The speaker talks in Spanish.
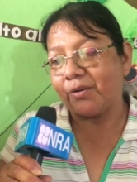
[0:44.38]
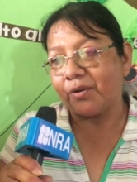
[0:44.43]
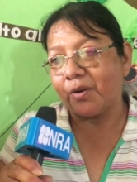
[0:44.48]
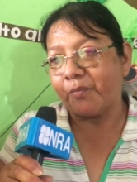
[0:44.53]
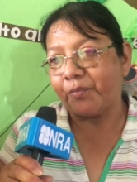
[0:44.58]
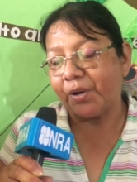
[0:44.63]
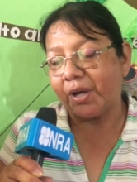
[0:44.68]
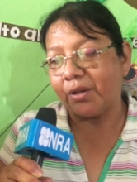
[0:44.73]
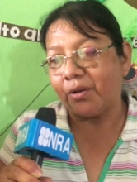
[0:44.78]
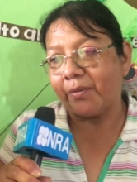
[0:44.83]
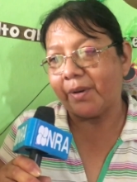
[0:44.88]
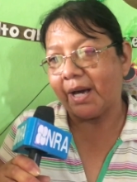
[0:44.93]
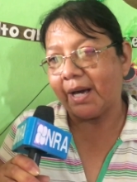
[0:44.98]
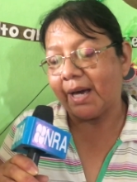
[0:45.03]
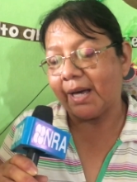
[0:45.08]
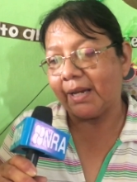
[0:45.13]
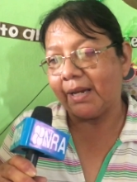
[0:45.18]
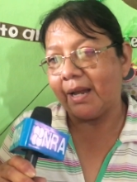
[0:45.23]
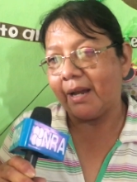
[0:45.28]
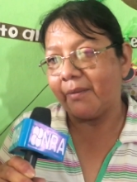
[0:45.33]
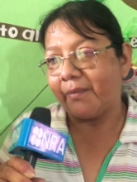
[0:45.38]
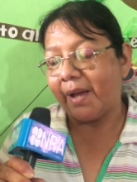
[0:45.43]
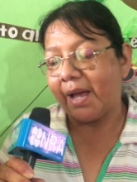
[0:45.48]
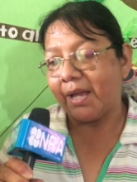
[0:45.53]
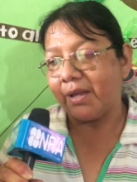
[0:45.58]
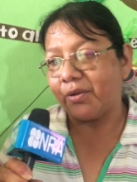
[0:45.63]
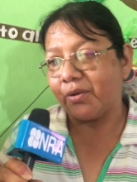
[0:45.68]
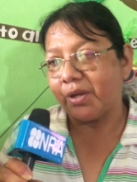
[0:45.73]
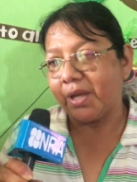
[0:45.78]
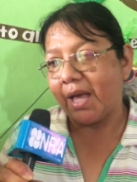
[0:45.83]
Yo no puedo bajarle al
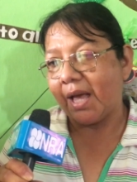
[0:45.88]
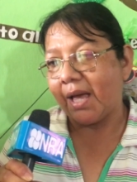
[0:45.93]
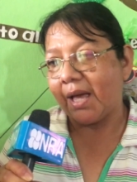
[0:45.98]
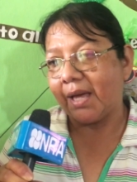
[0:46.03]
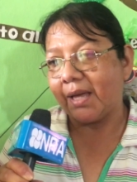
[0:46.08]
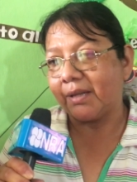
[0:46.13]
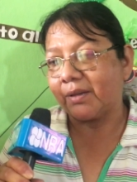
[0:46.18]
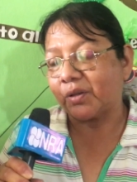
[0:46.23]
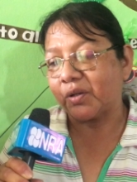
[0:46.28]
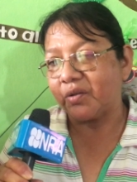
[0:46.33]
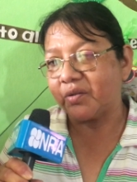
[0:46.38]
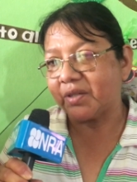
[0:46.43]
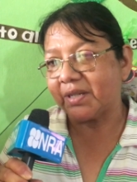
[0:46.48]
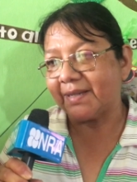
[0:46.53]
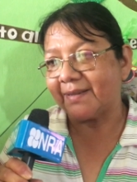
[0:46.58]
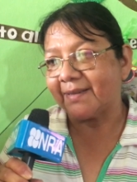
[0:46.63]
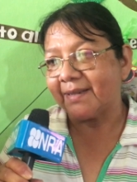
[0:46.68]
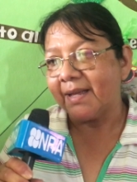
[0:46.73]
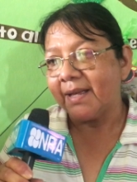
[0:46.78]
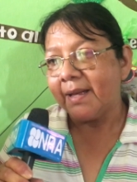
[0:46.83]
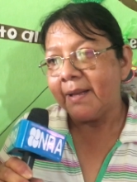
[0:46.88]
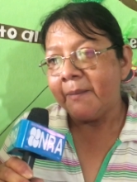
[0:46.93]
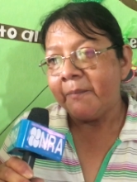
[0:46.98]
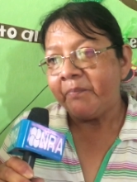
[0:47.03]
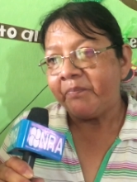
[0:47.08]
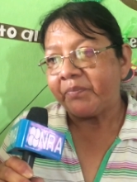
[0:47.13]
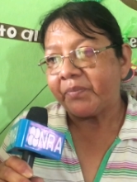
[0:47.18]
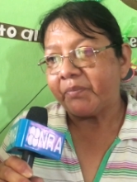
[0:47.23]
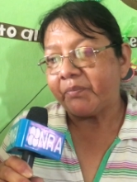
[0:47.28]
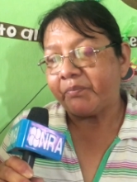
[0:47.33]
baño ya. Entonces,
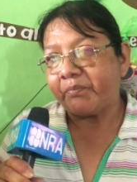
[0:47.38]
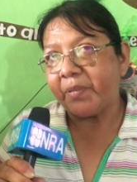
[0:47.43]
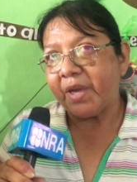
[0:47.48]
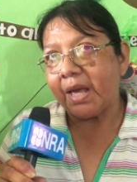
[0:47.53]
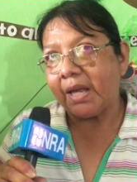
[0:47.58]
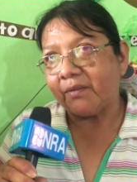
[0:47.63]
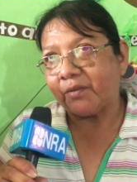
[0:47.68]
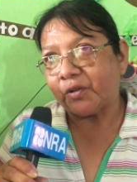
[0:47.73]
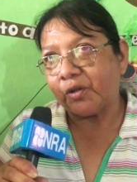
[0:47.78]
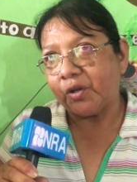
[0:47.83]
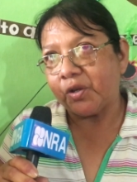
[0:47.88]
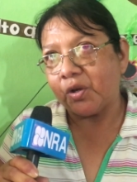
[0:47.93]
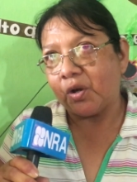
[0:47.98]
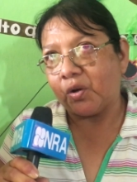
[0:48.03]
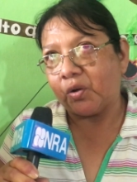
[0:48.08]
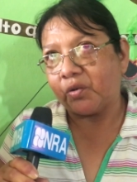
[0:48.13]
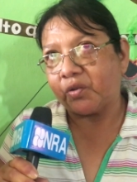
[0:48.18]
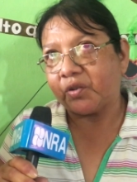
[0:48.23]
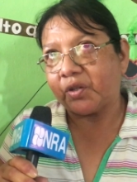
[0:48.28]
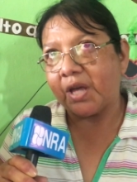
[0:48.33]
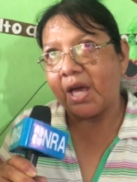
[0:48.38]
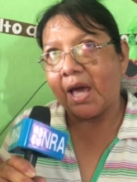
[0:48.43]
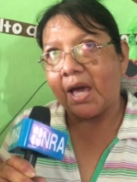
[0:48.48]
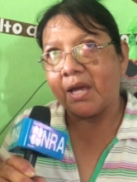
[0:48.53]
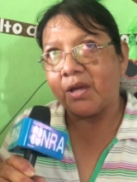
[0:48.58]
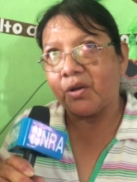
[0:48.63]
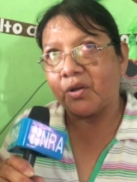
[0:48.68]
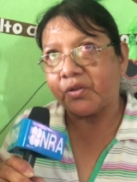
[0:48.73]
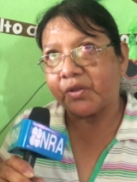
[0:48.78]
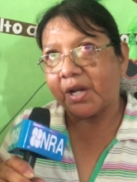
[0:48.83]
pienso yo, si
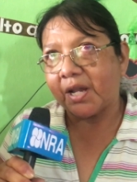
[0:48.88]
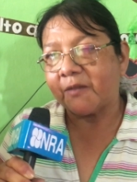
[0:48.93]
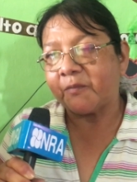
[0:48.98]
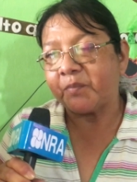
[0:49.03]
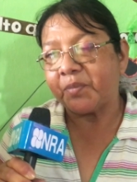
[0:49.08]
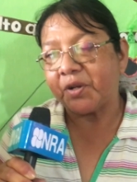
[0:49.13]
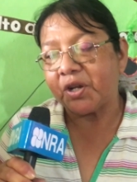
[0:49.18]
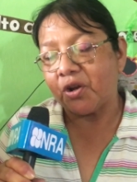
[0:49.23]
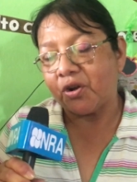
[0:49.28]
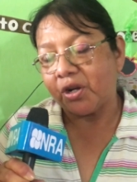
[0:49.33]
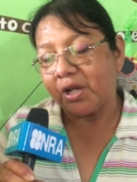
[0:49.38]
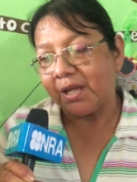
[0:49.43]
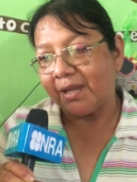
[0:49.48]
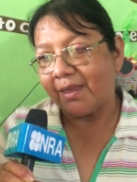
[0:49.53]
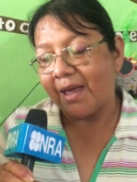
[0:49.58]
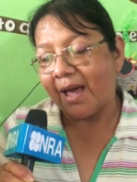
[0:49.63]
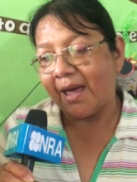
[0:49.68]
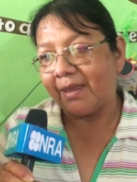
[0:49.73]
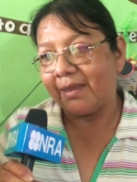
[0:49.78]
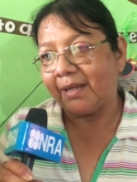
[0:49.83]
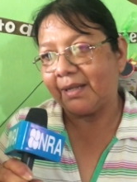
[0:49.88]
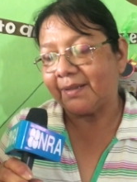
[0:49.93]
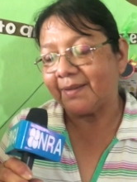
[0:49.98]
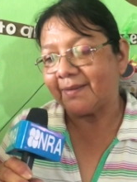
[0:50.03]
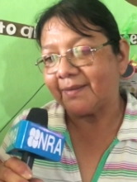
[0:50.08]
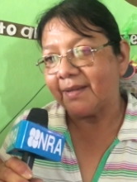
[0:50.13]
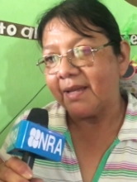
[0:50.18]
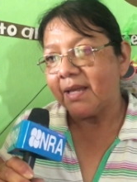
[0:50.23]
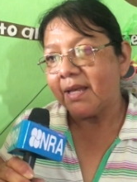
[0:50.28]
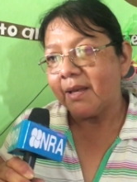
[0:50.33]
hay otras prioridades,
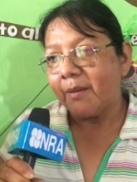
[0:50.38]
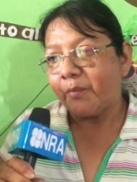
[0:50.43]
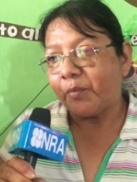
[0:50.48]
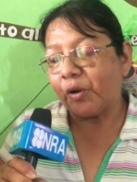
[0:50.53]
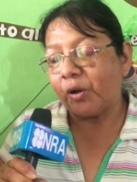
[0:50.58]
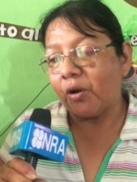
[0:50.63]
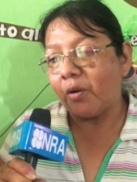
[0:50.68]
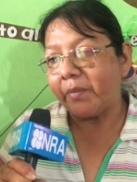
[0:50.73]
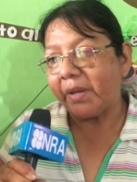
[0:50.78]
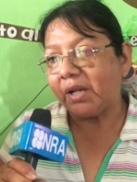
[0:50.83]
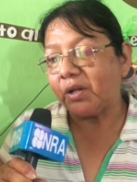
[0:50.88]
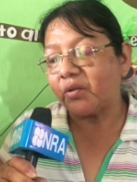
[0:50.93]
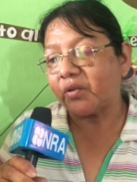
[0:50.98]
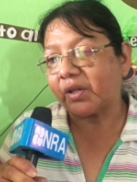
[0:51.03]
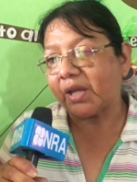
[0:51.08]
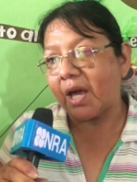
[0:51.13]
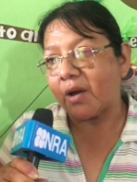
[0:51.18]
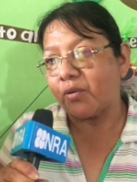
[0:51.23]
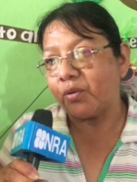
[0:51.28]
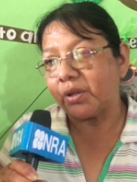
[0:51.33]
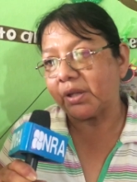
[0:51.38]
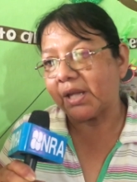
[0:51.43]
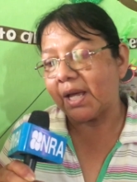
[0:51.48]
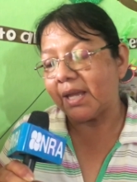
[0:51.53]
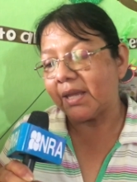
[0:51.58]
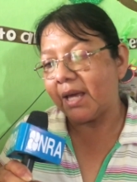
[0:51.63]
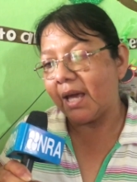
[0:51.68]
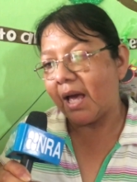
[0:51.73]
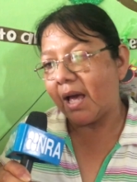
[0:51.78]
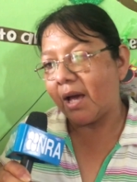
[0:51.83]
por lo menos que Junta de